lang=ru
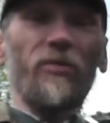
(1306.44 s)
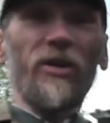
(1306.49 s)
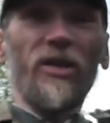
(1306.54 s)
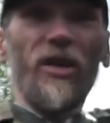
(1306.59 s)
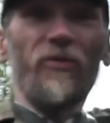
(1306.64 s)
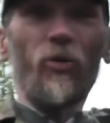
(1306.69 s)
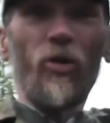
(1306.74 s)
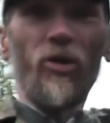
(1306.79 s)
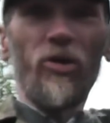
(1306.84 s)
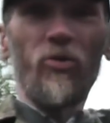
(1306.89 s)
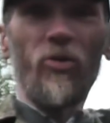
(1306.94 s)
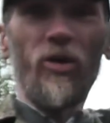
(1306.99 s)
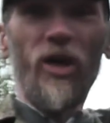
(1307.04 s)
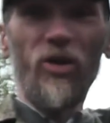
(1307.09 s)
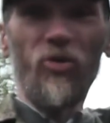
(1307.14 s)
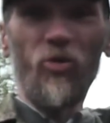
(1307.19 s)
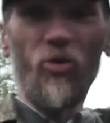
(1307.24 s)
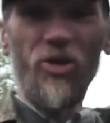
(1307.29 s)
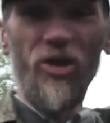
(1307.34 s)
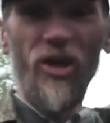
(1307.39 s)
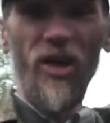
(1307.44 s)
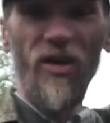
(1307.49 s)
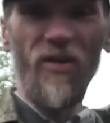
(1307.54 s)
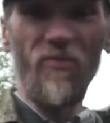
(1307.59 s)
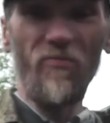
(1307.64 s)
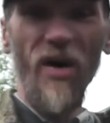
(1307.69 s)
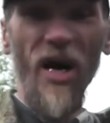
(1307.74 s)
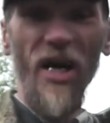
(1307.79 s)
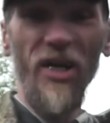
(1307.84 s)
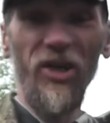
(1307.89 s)
магнитофон такой, катушный,
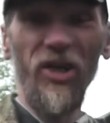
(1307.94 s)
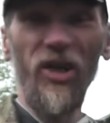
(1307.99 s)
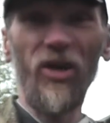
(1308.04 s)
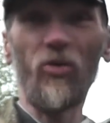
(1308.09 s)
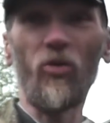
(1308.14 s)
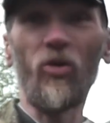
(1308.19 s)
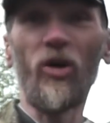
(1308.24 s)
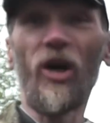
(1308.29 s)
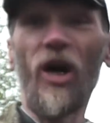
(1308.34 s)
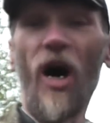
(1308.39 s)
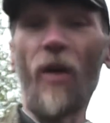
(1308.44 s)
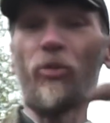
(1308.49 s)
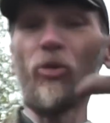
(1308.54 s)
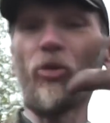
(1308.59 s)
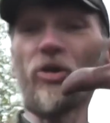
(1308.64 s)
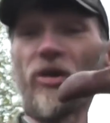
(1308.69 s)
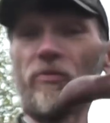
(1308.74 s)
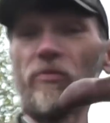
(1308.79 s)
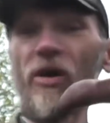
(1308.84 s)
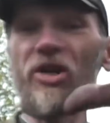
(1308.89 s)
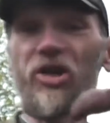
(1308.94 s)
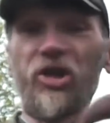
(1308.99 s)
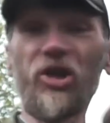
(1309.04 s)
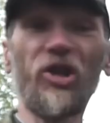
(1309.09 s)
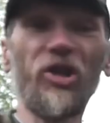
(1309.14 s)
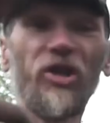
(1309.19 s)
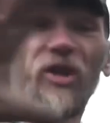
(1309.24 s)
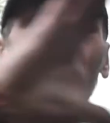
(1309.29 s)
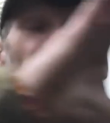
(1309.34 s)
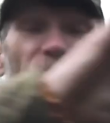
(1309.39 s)
маленький такой. А пленки
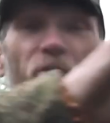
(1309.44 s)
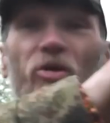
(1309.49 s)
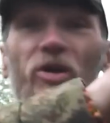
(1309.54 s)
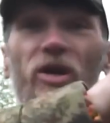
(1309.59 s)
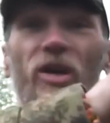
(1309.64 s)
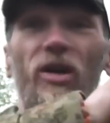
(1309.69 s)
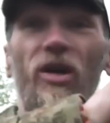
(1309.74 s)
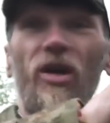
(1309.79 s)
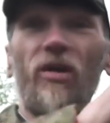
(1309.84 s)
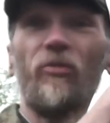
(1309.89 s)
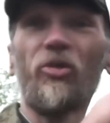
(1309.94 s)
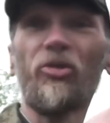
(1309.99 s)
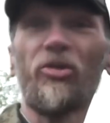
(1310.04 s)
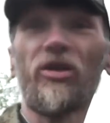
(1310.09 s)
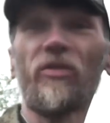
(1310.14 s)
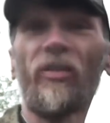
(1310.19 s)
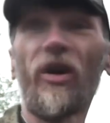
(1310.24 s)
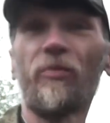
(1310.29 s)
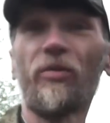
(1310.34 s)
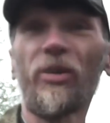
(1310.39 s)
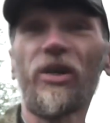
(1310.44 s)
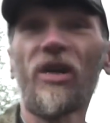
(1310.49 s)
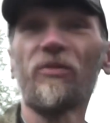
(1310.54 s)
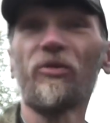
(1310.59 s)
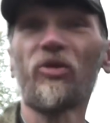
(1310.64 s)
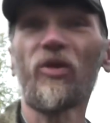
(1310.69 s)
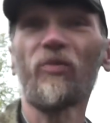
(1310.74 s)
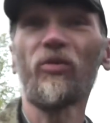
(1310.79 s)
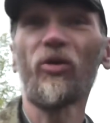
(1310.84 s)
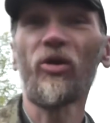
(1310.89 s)
большие такие пленки, мы их называли по
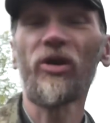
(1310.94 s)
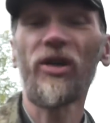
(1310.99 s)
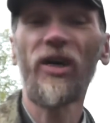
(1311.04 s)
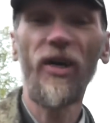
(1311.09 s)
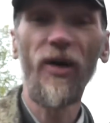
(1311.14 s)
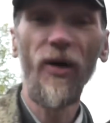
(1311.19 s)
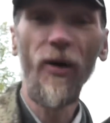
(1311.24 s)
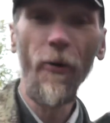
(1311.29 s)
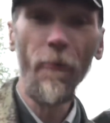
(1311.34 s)
километру пленки.